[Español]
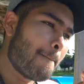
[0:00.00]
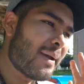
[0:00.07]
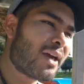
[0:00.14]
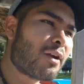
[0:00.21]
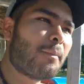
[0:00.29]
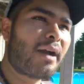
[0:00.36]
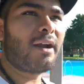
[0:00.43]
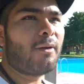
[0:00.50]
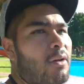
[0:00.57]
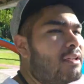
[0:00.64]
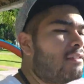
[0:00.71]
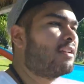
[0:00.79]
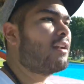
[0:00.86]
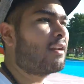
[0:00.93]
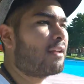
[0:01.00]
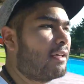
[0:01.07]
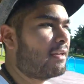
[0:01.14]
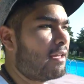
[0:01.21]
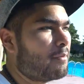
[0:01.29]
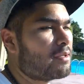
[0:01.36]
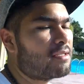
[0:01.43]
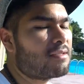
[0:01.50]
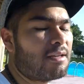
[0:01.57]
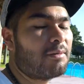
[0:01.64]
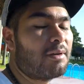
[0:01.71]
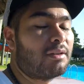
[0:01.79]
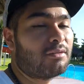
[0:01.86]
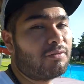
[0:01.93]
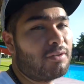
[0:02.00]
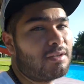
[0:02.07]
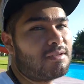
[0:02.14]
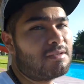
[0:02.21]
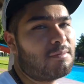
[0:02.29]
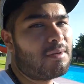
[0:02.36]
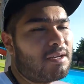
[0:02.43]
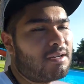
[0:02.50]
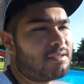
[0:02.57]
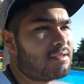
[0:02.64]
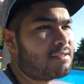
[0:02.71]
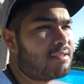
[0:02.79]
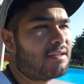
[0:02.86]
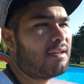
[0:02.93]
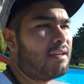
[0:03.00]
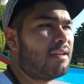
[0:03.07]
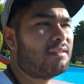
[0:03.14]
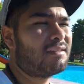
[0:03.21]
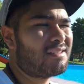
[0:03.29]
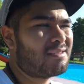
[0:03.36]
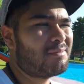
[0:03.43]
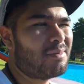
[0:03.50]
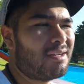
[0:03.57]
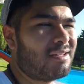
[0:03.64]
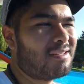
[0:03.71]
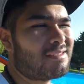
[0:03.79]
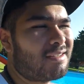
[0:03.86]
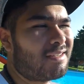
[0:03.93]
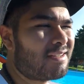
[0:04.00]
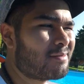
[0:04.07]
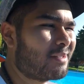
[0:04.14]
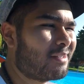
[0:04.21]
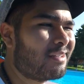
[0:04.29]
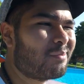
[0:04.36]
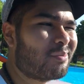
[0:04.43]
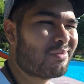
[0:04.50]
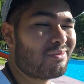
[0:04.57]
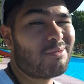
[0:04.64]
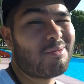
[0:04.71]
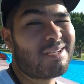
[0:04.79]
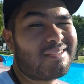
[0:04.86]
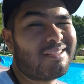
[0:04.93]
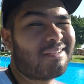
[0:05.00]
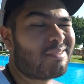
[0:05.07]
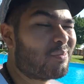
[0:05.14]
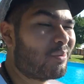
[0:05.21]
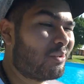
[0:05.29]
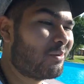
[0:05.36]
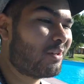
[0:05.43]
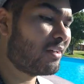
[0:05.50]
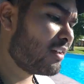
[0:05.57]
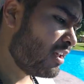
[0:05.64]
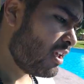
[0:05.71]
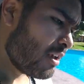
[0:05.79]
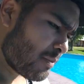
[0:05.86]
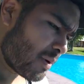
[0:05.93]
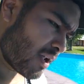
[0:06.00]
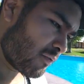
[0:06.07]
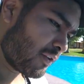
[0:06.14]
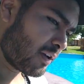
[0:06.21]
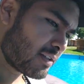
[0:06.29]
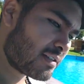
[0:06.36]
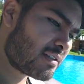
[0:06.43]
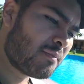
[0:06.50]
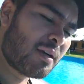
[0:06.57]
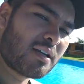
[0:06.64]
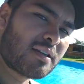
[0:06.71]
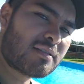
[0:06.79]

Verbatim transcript: Pero me acabo de enterar que nada más está abierto fines de semana, así es de que entre semanas si quieres venir, pues no va a estar disponible. Pero fines de semana